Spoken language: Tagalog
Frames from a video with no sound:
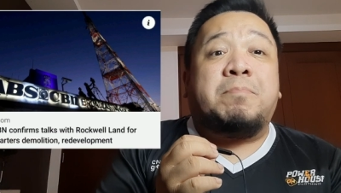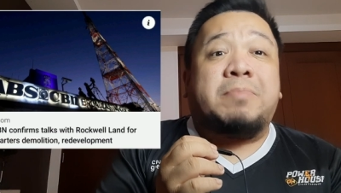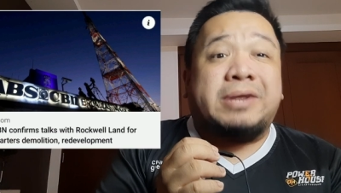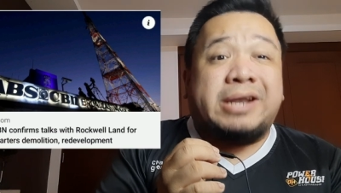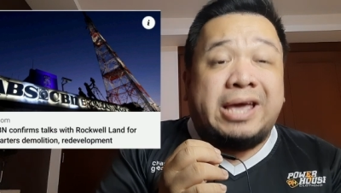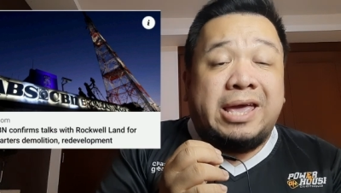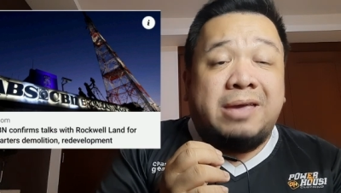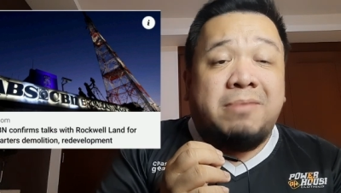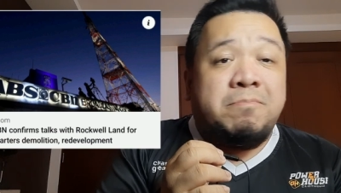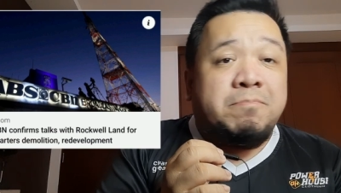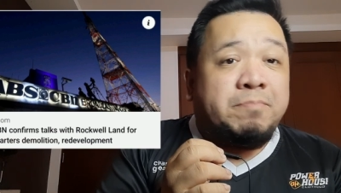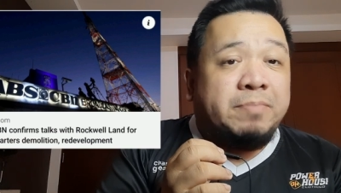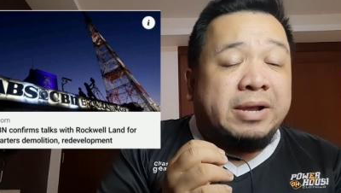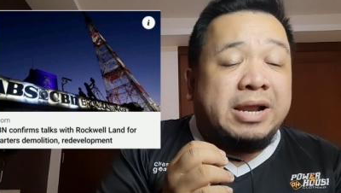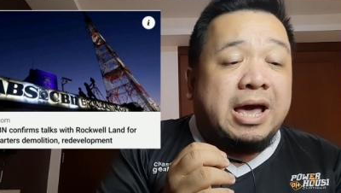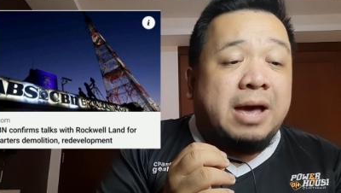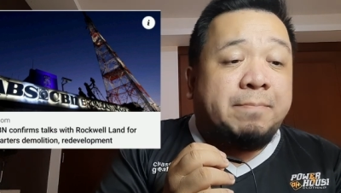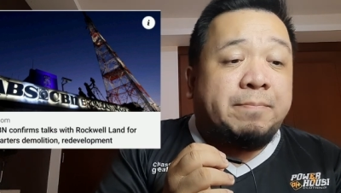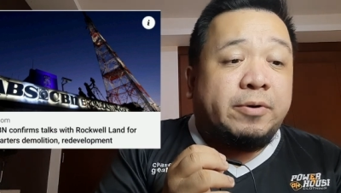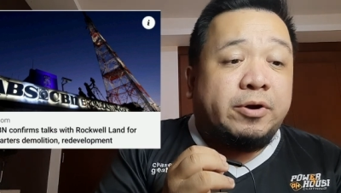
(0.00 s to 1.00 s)
prime
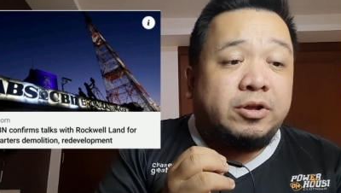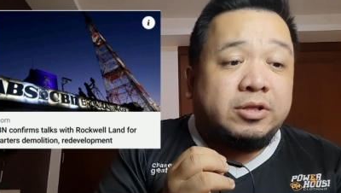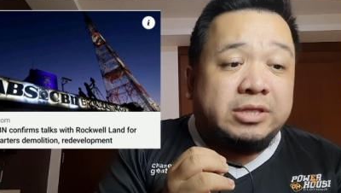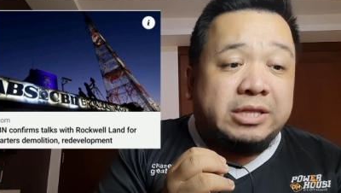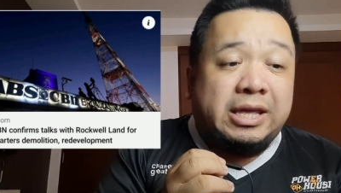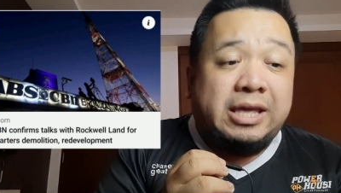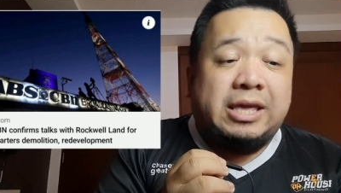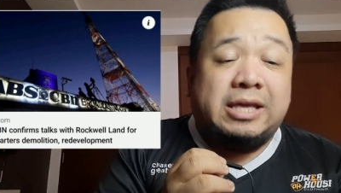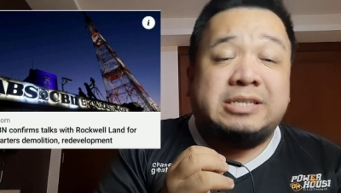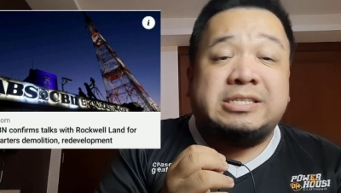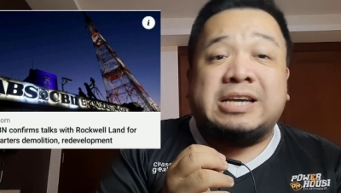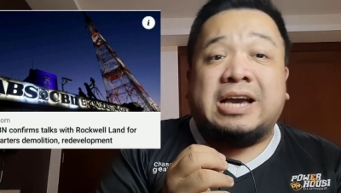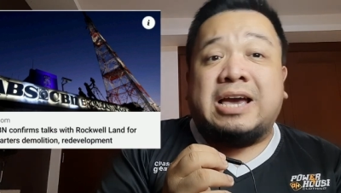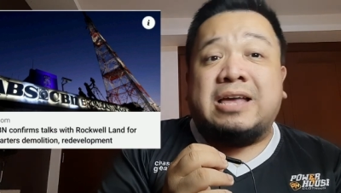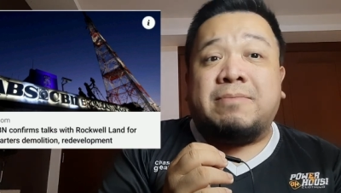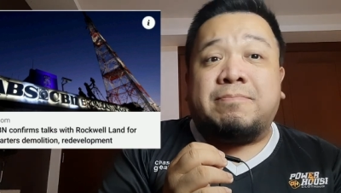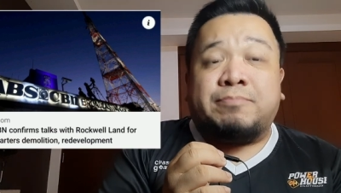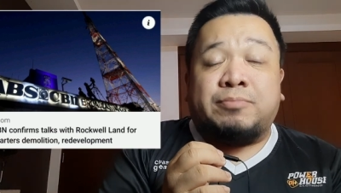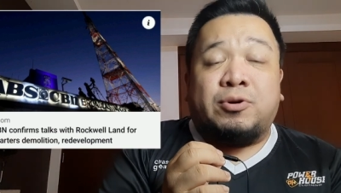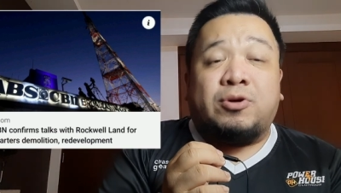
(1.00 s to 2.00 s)
property
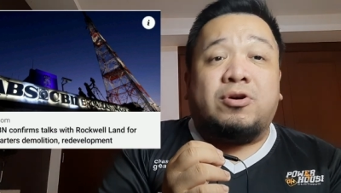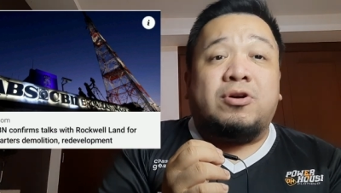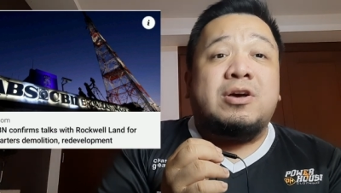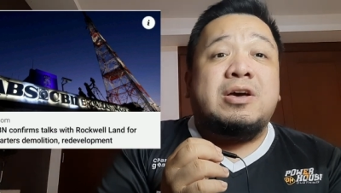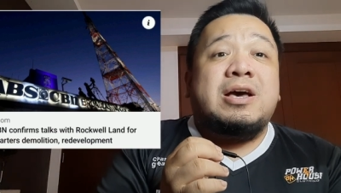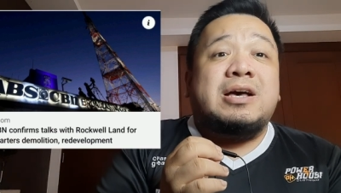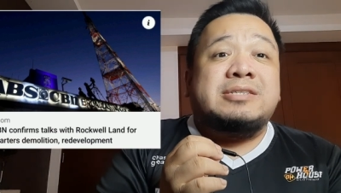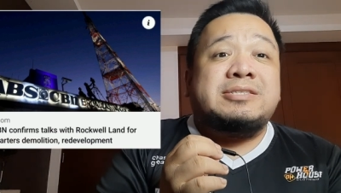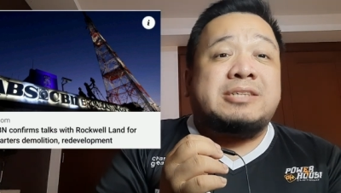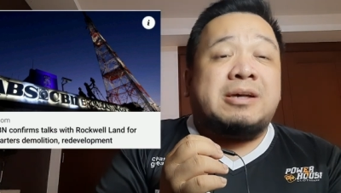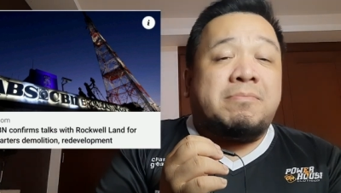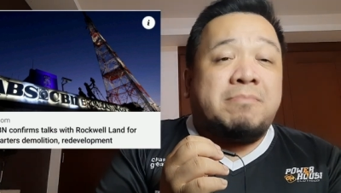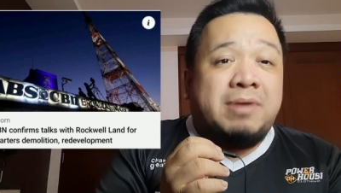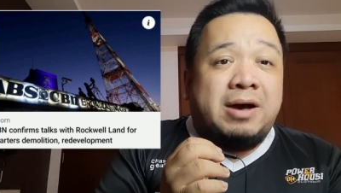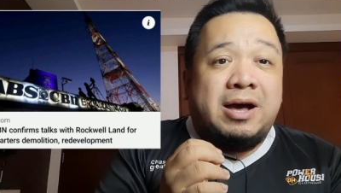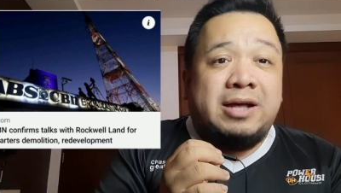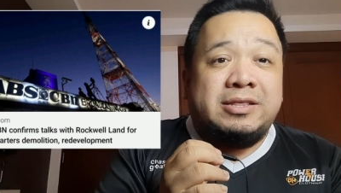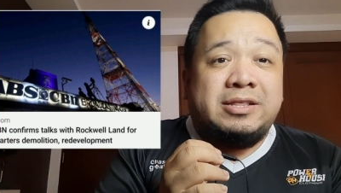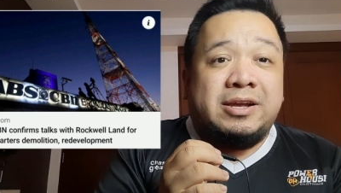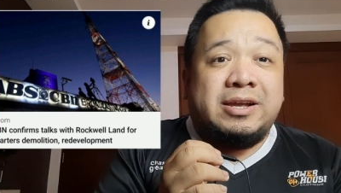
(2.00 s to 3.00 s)
dyan po sa
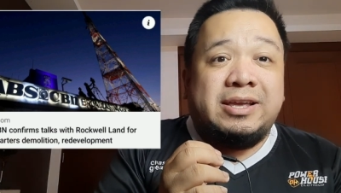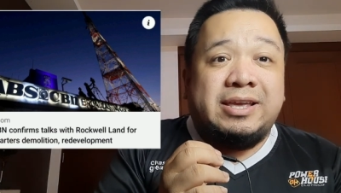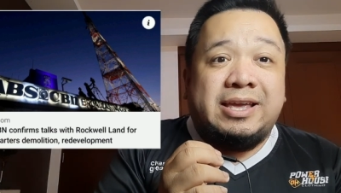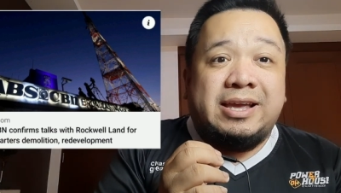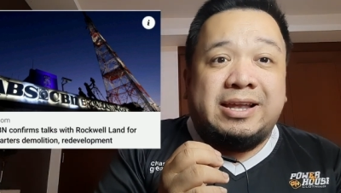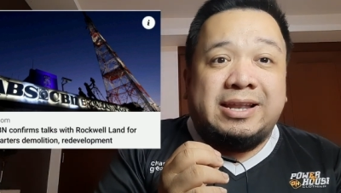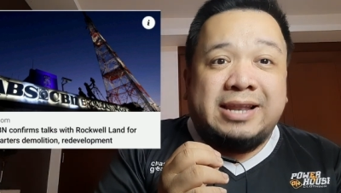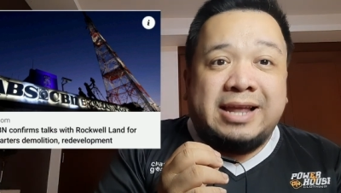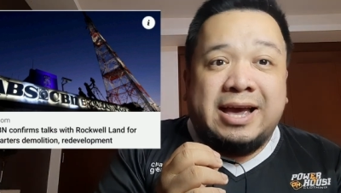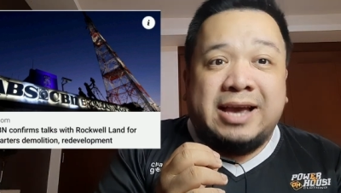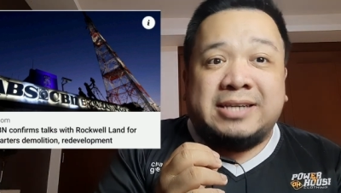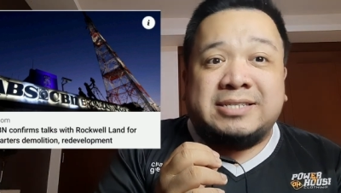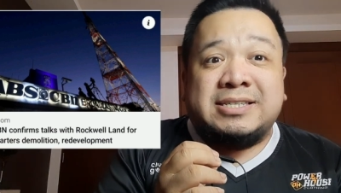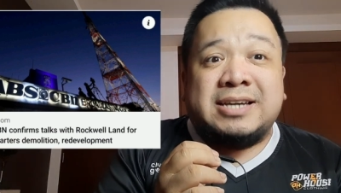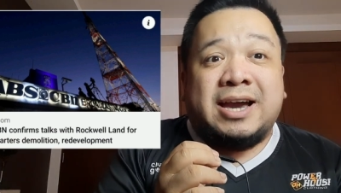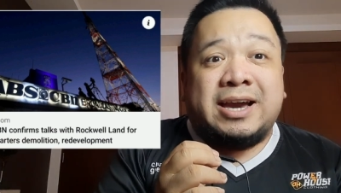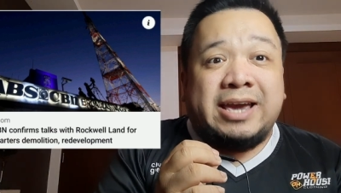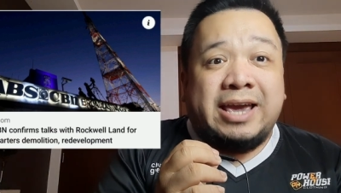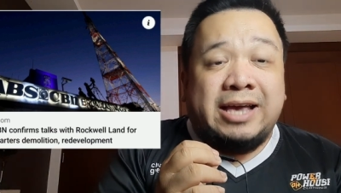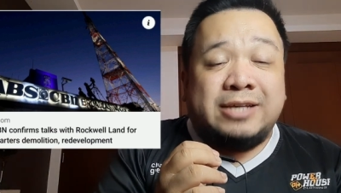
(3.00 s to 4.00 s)
Mother
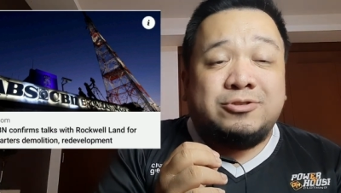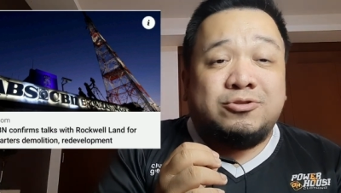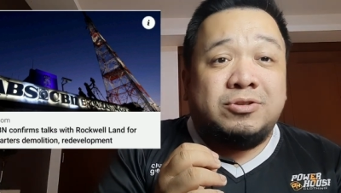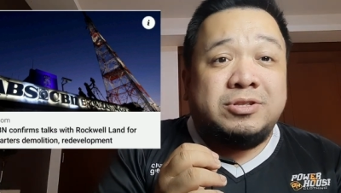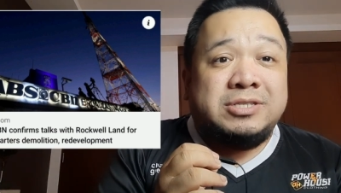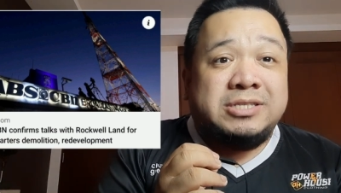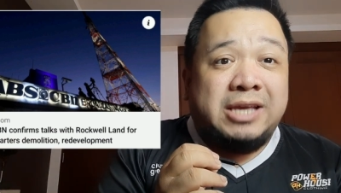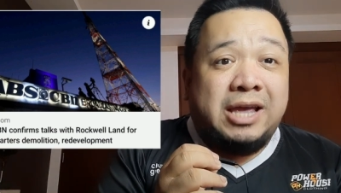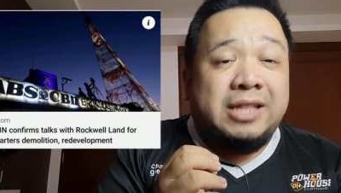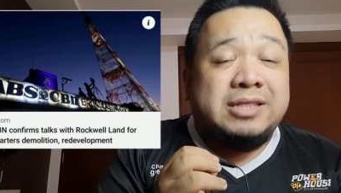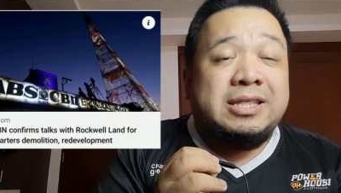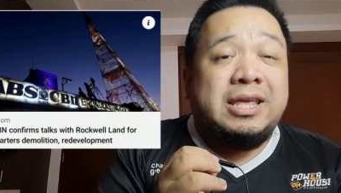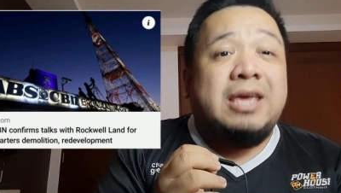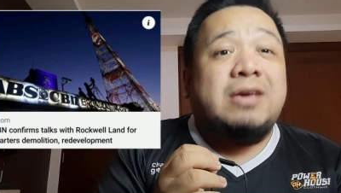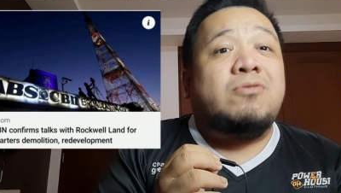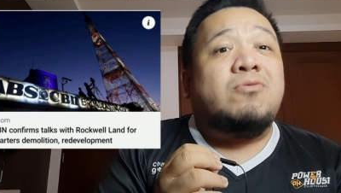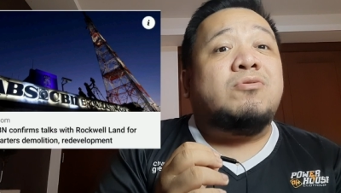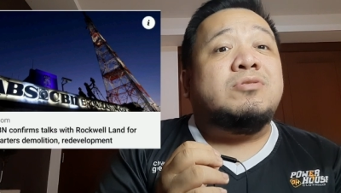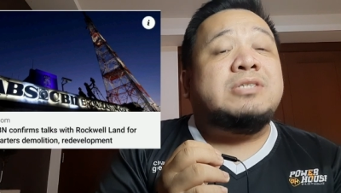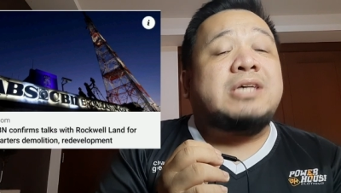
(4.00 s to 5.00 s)
Ignacia, Quezon City
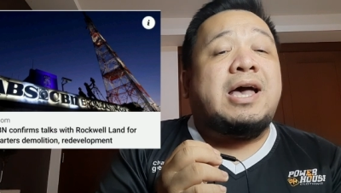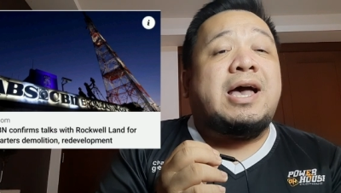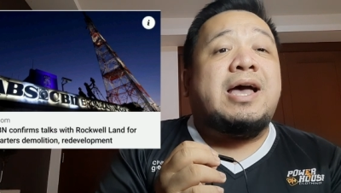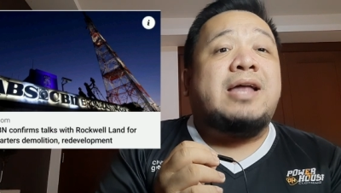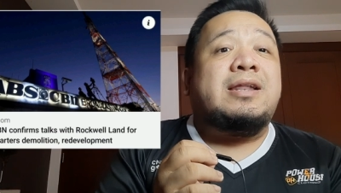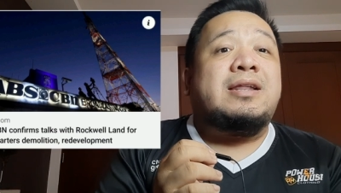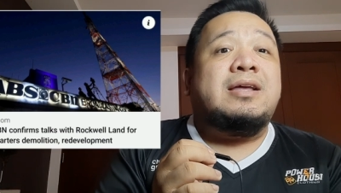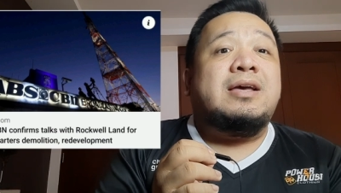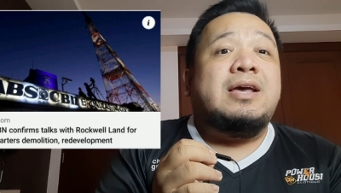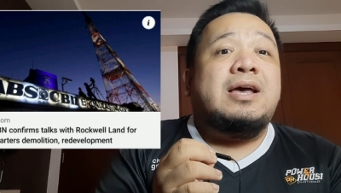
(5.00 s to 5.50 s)
kung saan